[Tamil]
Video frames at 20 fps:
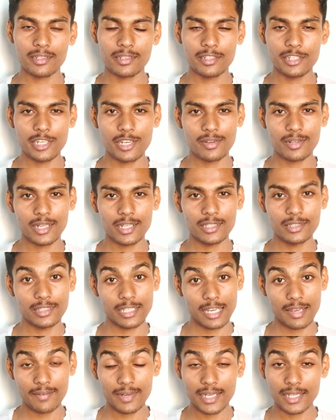இந்தியாவுக்கு அது
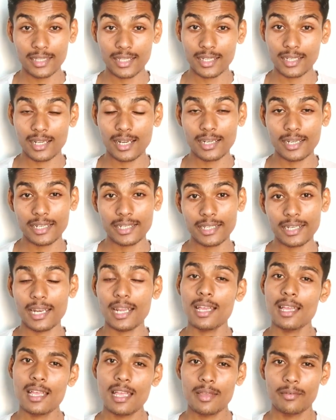தேவையில்லைன்னு தான் நான்
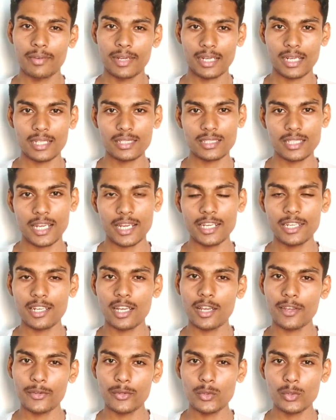நினைக்கிறேன் வேணா
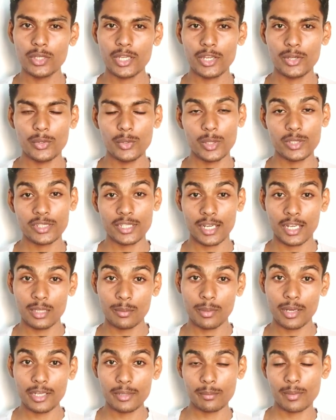சைனா யூகே யூஎஸ் அது
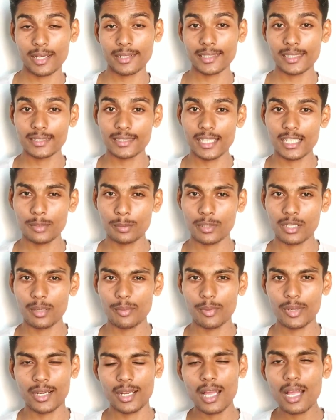மாதிரி மார்க்கெட்டில் சேல்ஸ்
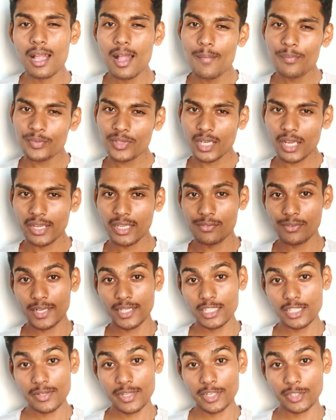பண்ணுறப்ப வேணா அவங்க
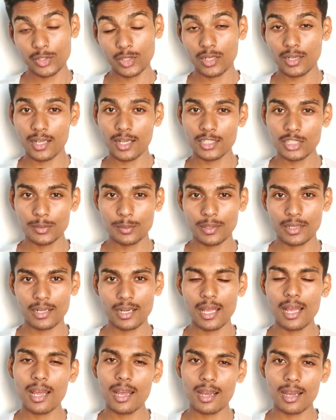ஃபைவ் ஜி வேரியண்ட்டோட லான்ச்
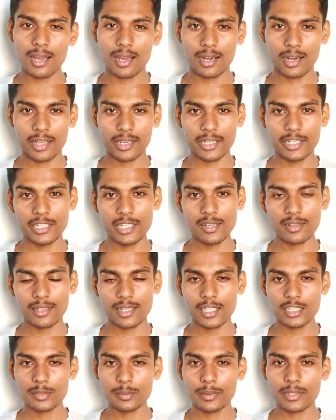பண்ணலாம் ஆனால்
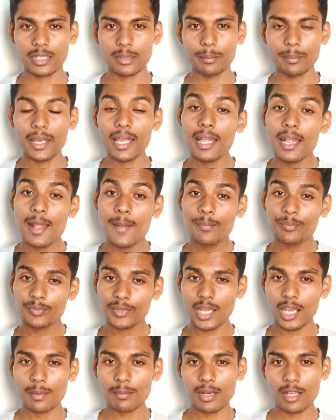இந்தியாவுக்கு லான்ச் பண்ணுறப்ப
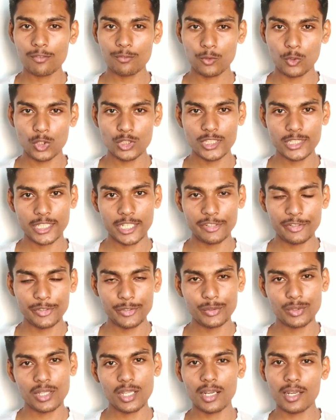நார்மலாக ஃபோர் ஜி
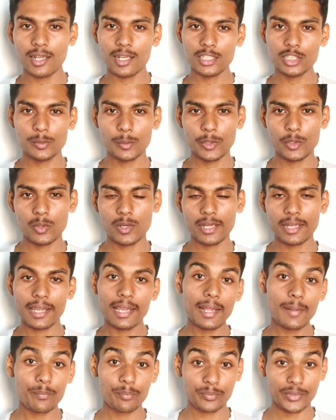கனெக்டிவிட்டி தான் லான்ச் பண்ணுவாங்க
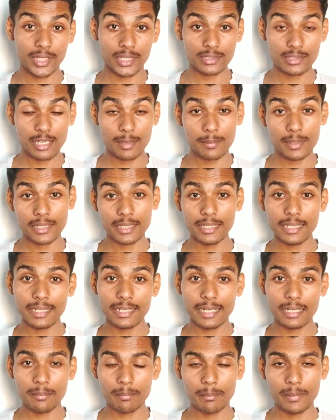எக்ஸாம்பிளுக்கு
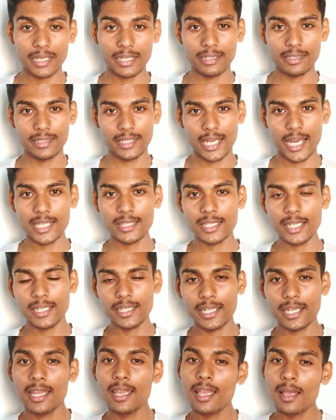ரெட்மி கே
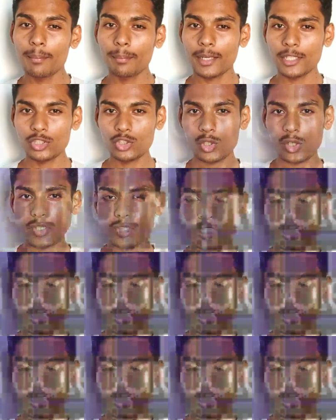தேர்ட்டி பஞ்சுவல்